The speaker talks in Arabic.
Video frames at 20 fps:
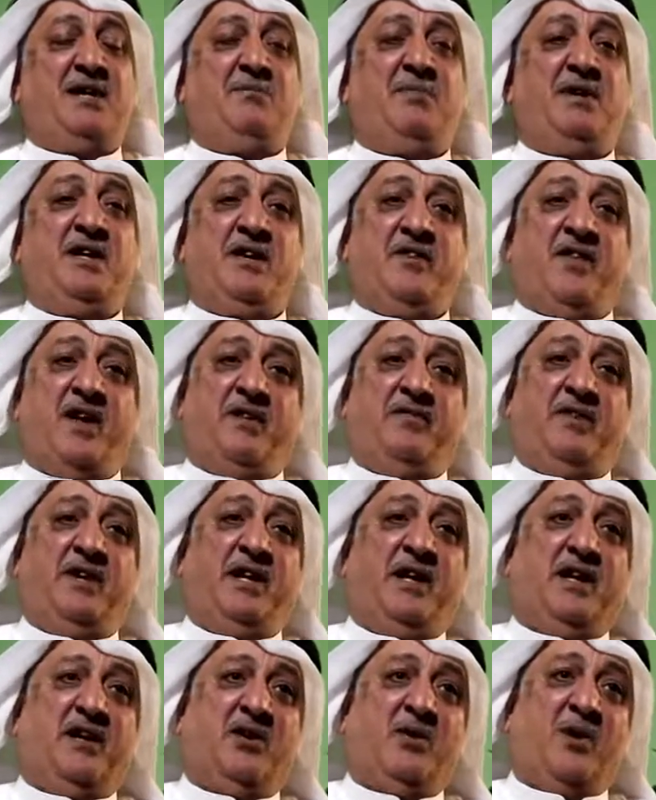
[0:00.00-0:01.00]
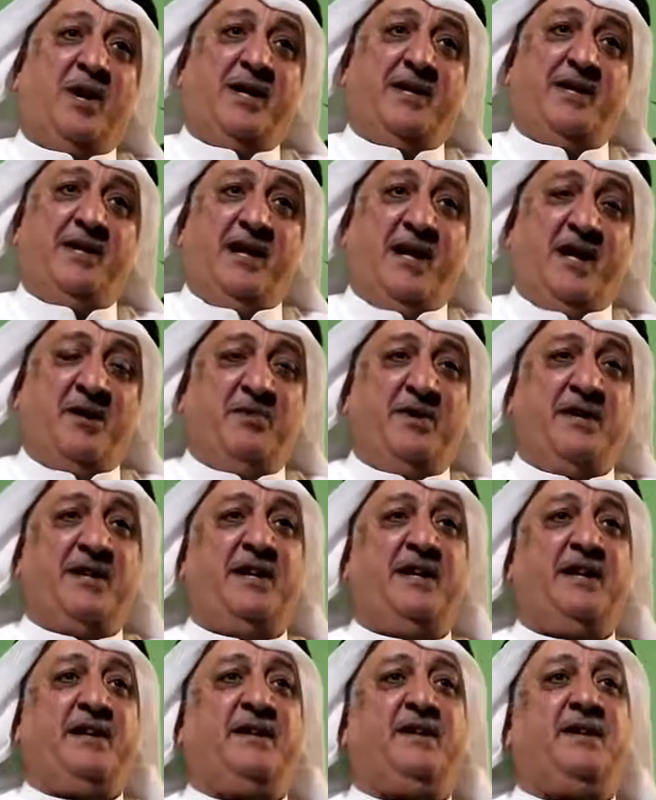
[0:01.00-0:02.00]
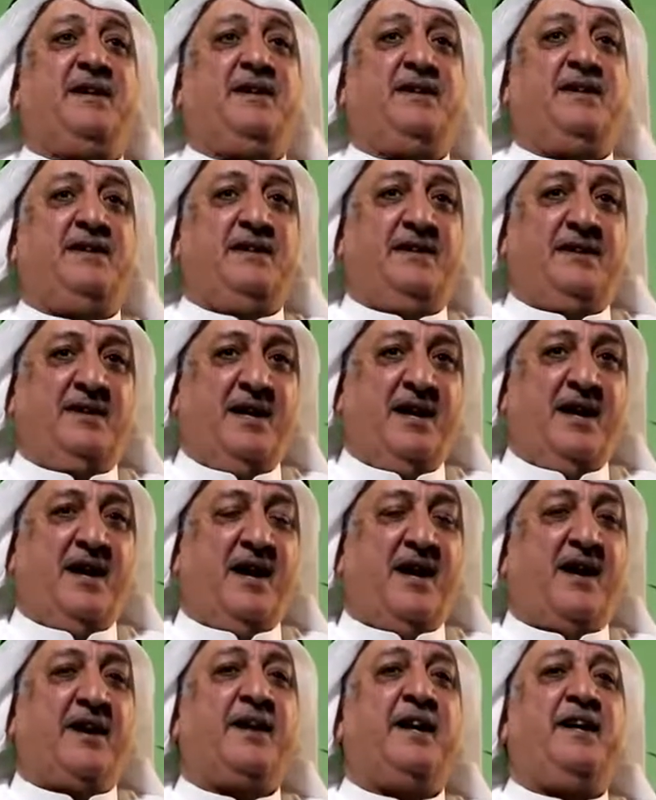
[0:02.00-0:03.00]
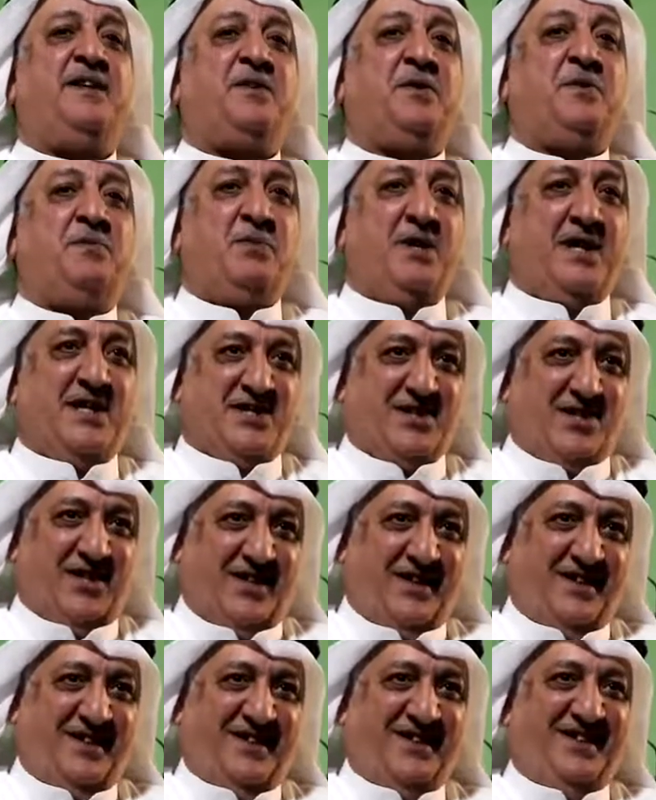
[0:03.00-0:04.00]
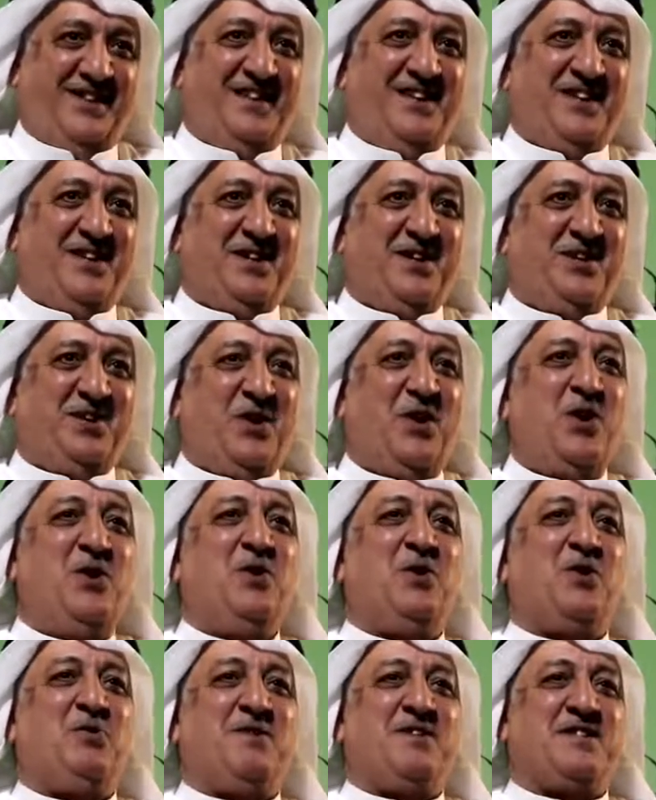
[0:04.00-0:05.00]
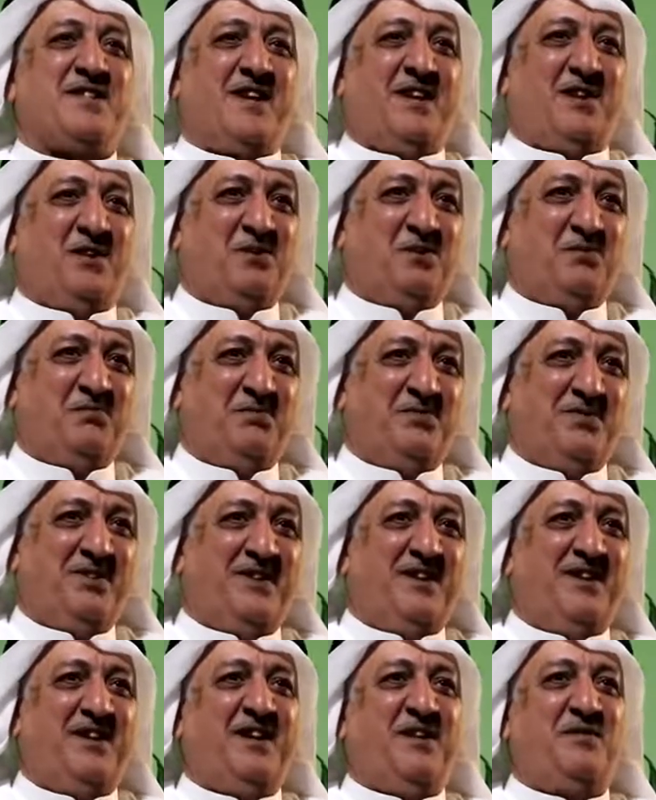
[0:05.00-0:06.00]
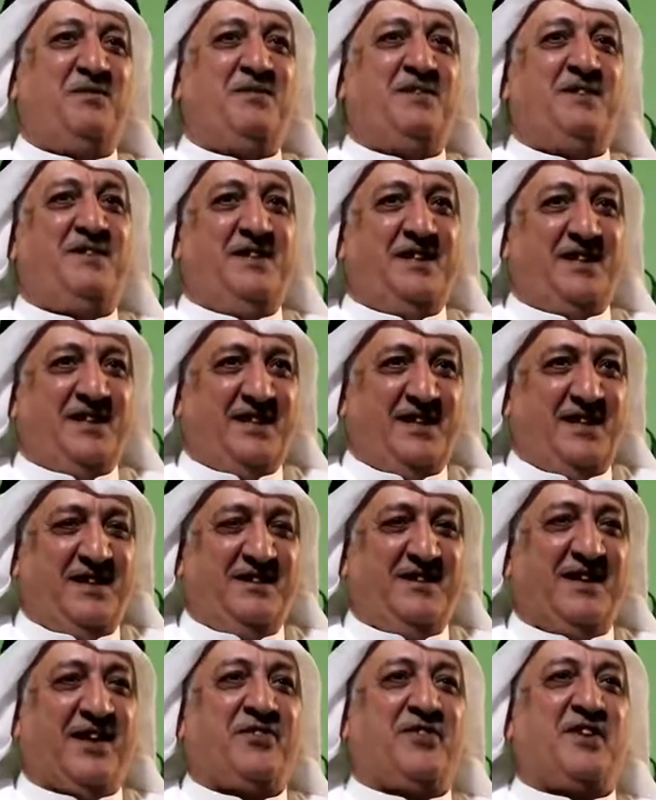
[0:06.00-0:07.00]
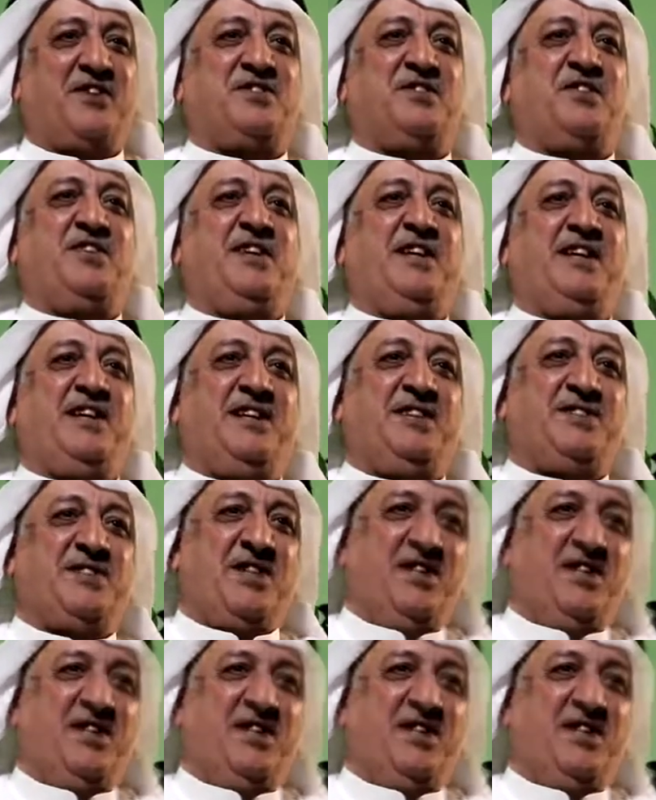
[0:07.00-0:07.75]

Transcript: بالاضافه الى اخواني اللاعبين اللي اللي هريتهم بالاسئله كل يوم اسالهم اللعب ليش القطه كذي ليش